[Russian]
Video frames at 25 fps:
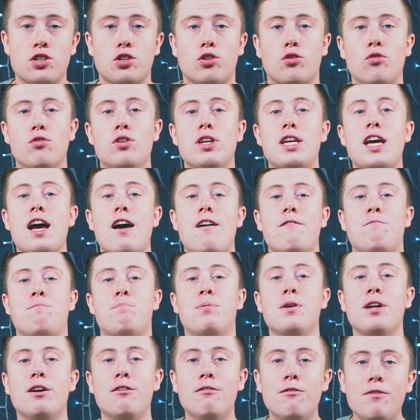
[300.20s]
что я
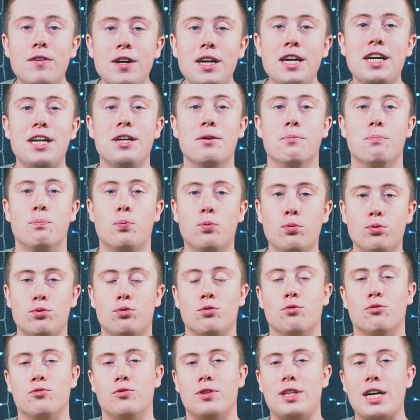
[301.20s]
впервые
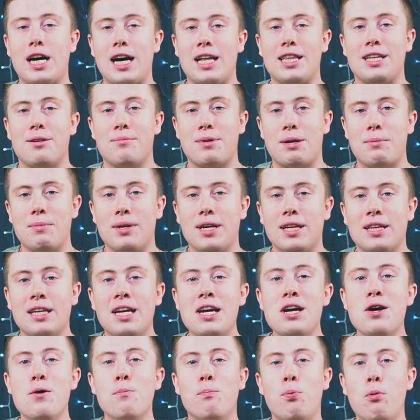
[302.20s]
буду в данный момент
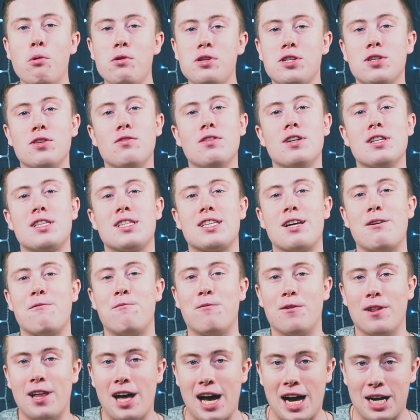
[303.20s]
пользоваться
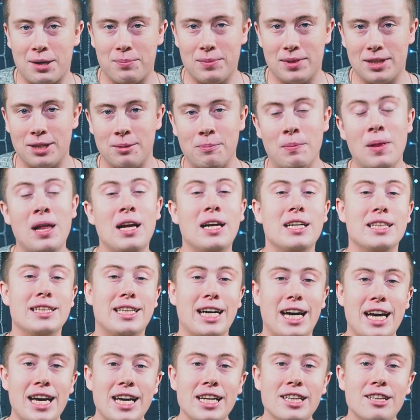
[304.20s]
флагманом.
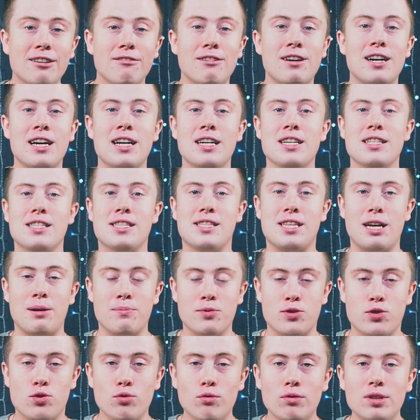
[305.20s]
До этого с
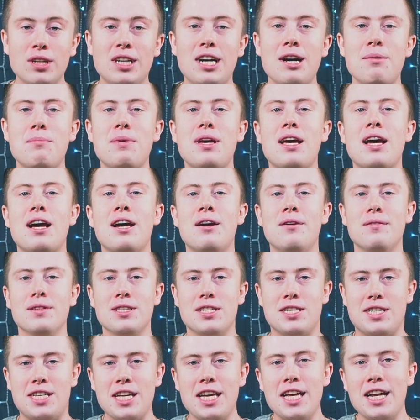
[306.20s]
Samsung
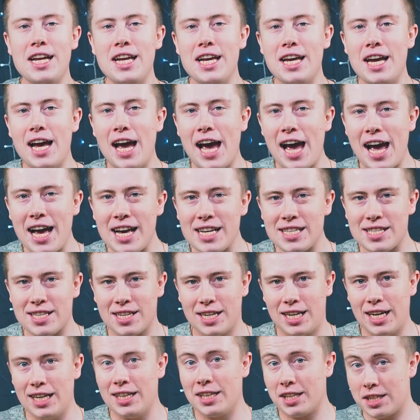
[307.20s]
серии S,
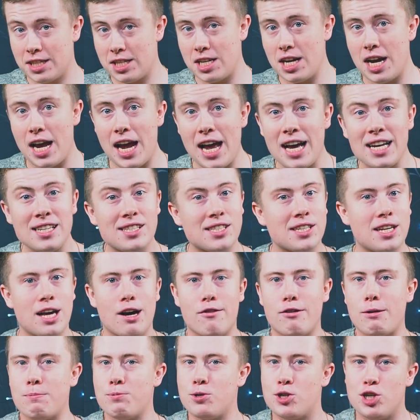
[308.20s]
Galaxy S
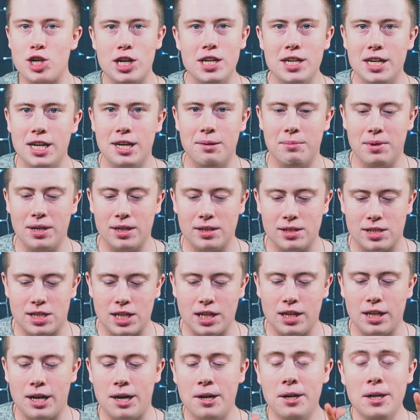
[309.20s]
я вообще не имел
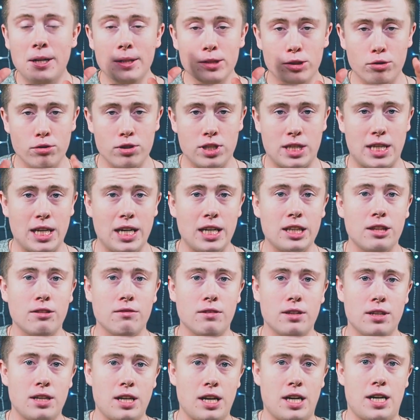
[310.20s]
дела. То есть до
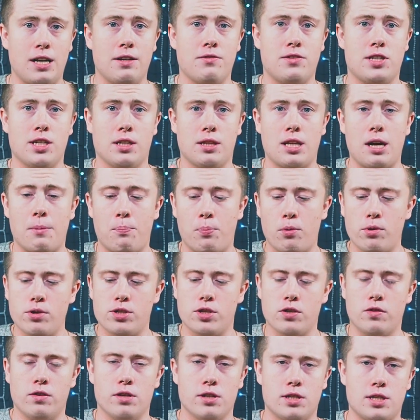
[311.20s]
этого я всегда
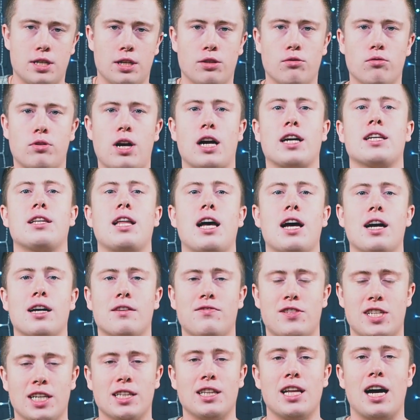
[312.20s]
пользовался, ну как то
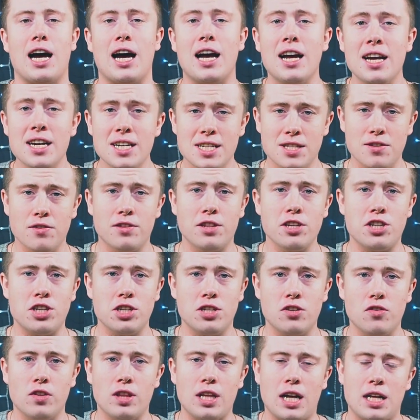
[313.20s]
всегда. С
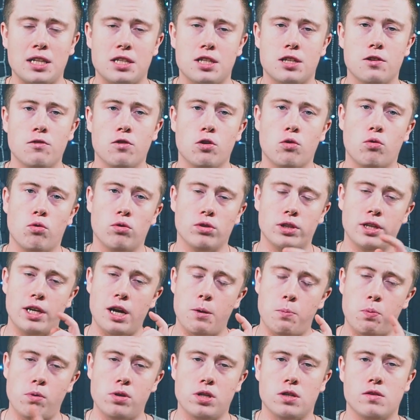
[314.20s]
2019 года
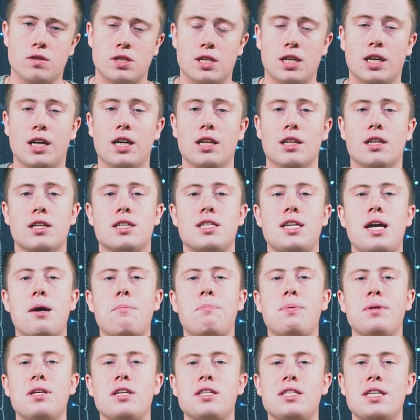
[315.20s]
я пользовался Galaxy
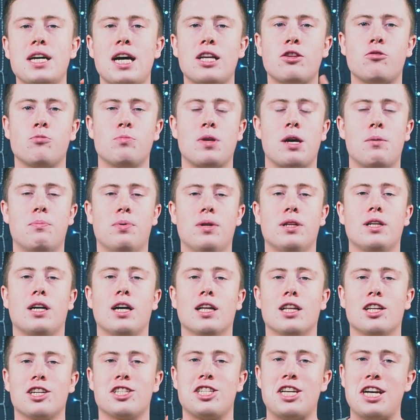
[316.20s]
A50, 50 у меня был
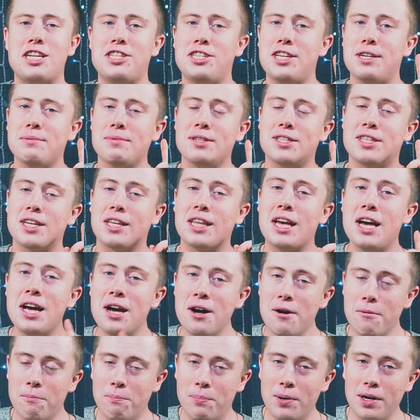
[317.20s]
Galaxy A70,
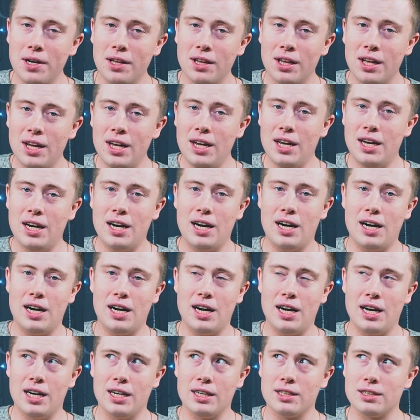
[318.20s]
был э,
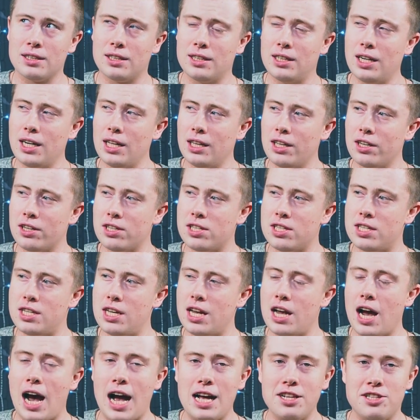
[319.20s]

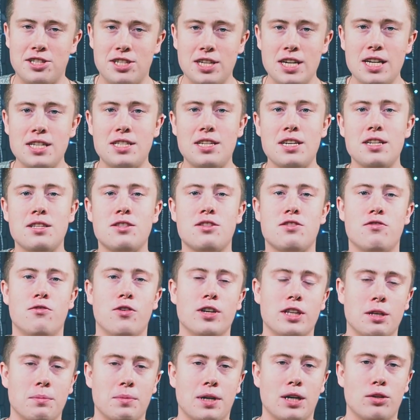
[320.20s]
Galaxy A10, в
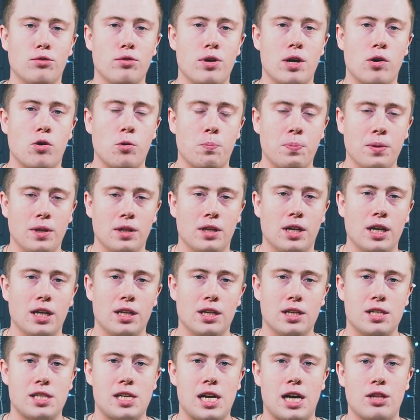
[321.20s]
этом году я купил
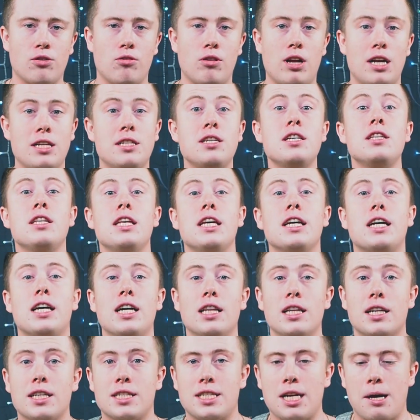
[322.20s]
Galaxy A01 и
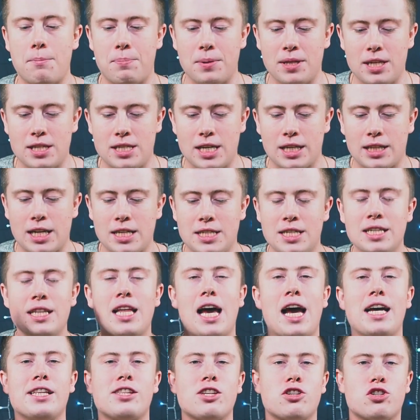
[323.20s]
Galaxy A51,
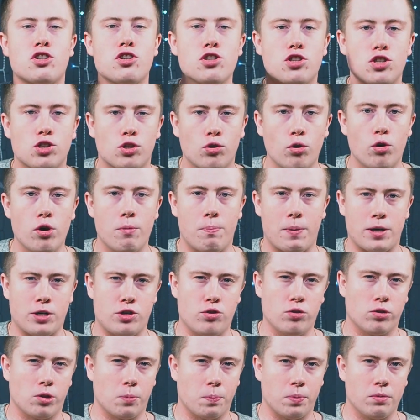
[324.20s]
это шестой по
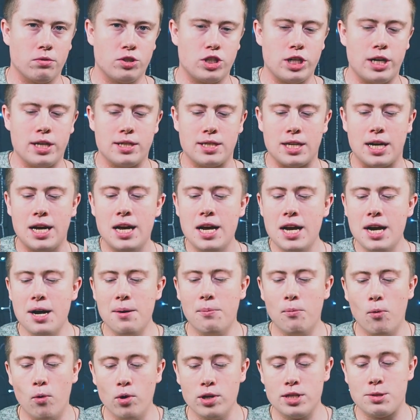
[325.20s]
счету получается
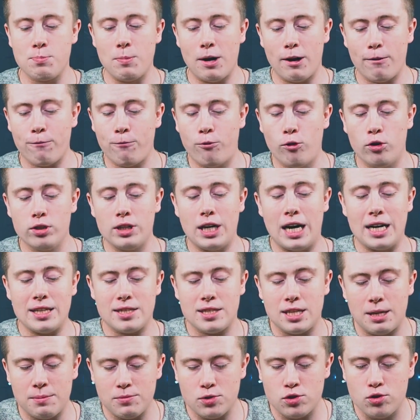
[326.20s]
мой смартфон
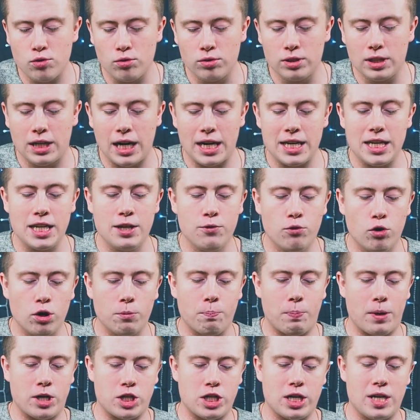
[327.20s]
от Samsung, и
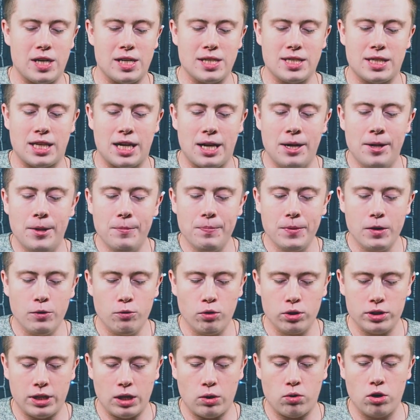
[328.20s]
вот, пожалуйста,
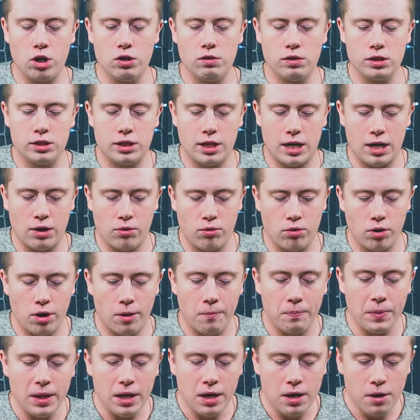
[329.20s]
вот такой вот дорогой.
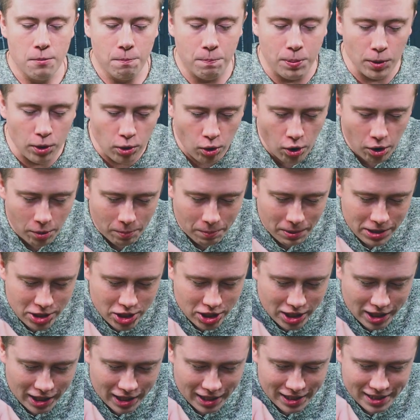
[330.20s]

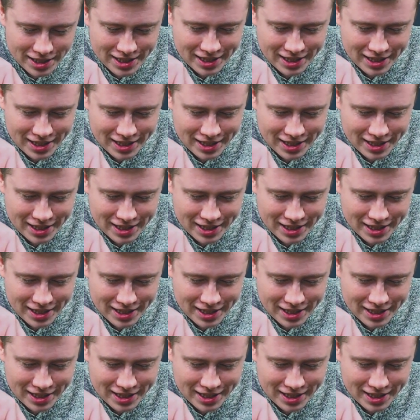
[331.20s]
Пломбочка